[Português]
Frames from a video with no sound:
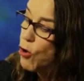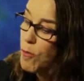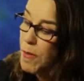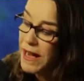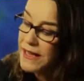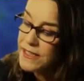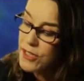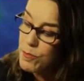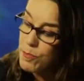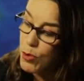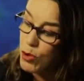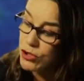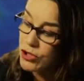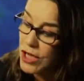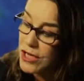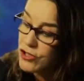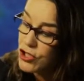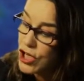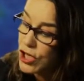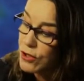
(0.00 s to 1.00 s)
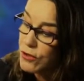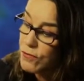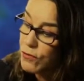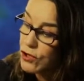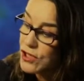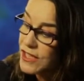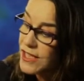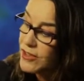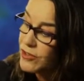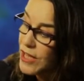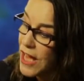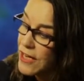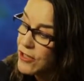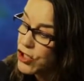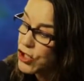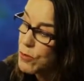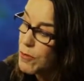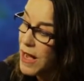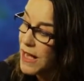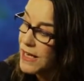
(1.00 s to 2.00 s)
O mais importante é que você
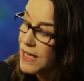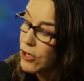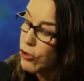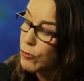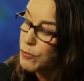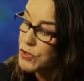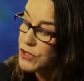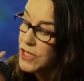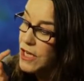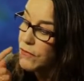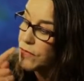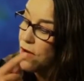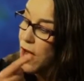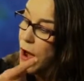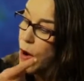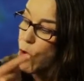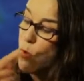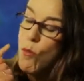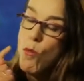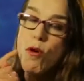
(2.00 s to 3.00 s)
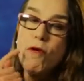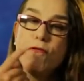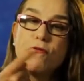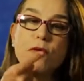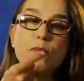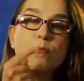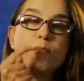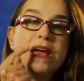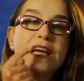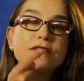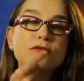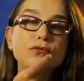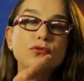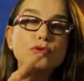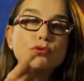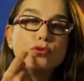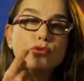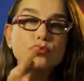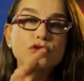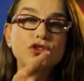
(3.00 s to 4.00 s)
deixe Marina observar o
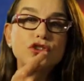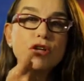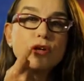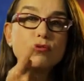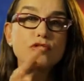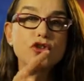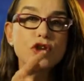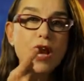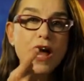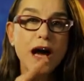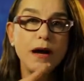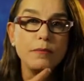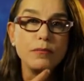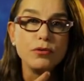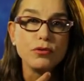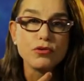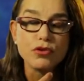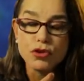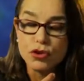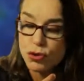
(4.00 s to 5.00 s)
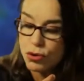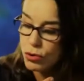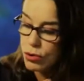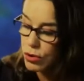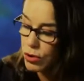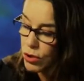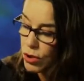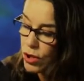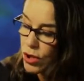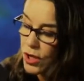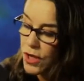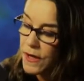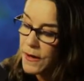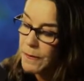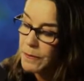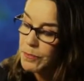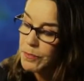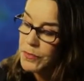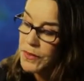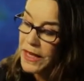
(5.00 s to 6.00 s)
movimento dos seus lábios.
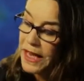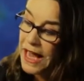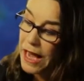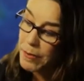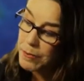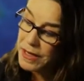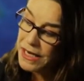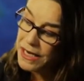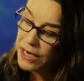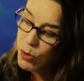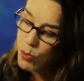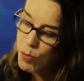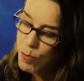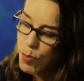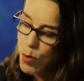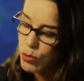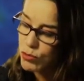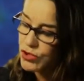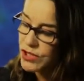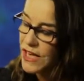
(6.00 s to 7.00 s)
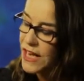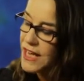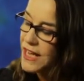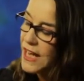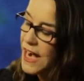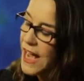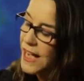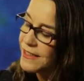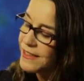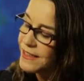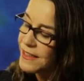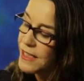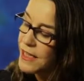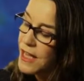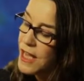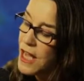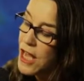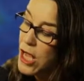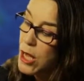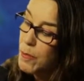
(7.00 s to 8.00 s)
Camila, um pouco sem graça,
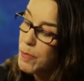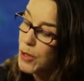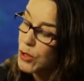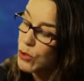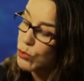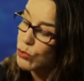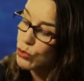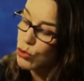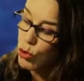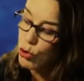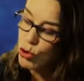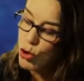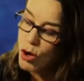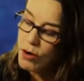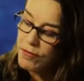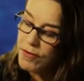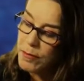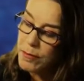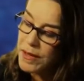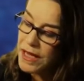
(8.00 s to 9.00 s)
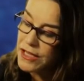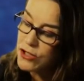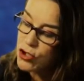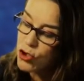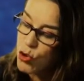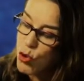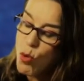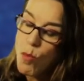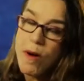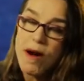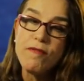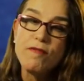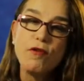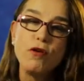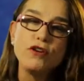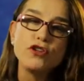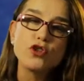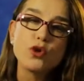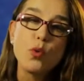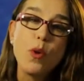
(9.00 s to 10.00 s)
perguntou novamente com uma
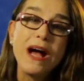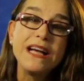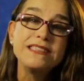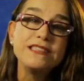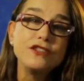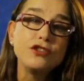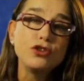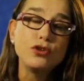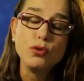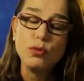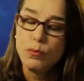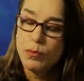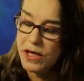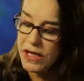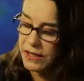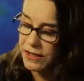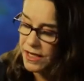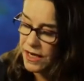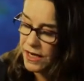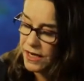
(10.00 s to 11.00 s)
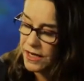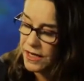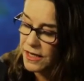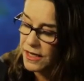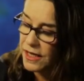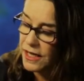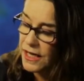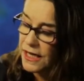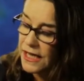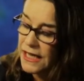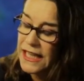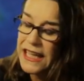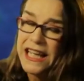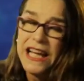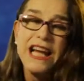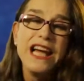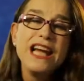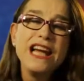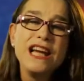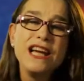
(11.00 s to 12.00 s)
voz quase sumida:
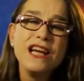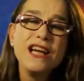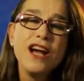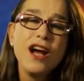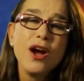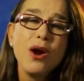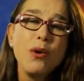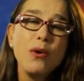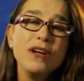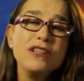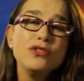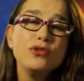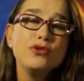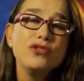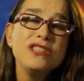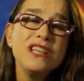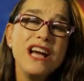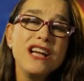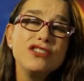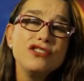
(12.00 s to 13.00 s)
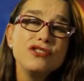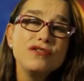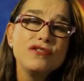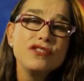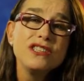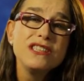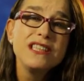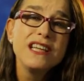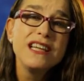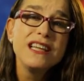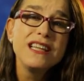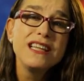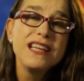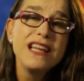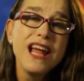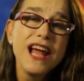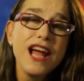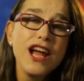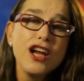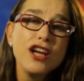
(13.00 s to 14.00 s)
Quantos anos você
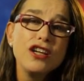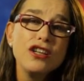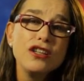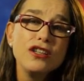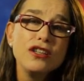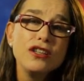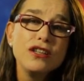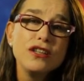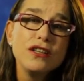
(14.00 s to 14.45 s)
tem?